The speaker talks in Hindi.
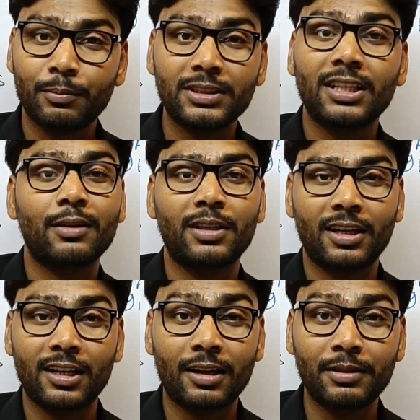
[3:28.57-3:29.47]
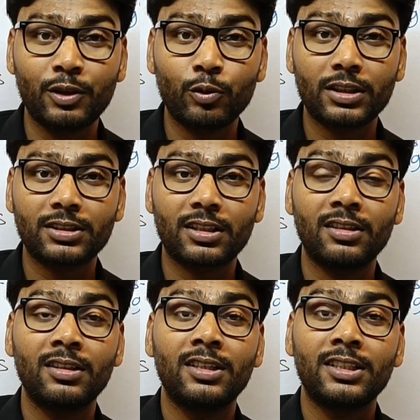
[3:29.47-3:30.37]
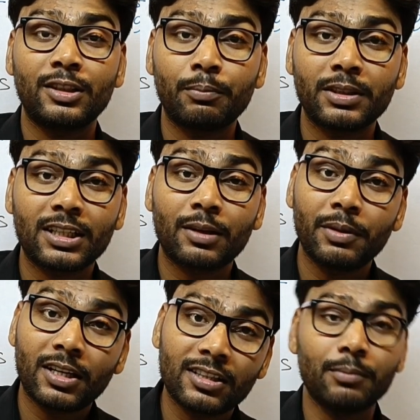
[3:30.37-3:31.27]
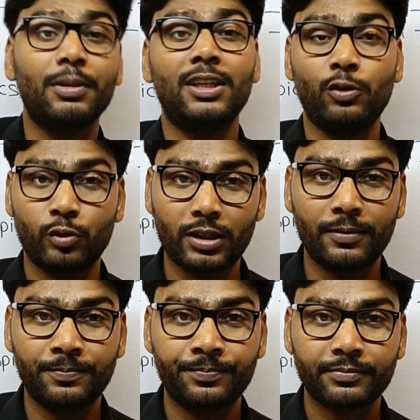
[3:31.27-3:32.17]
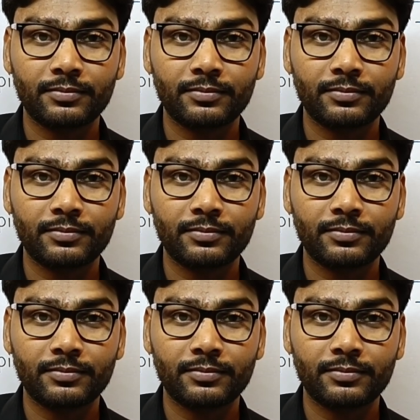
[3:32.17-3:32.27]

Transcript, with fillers: ये मजा कभी खराब नहीं होता सर ये मजा कभी खत्म भी नहीं होता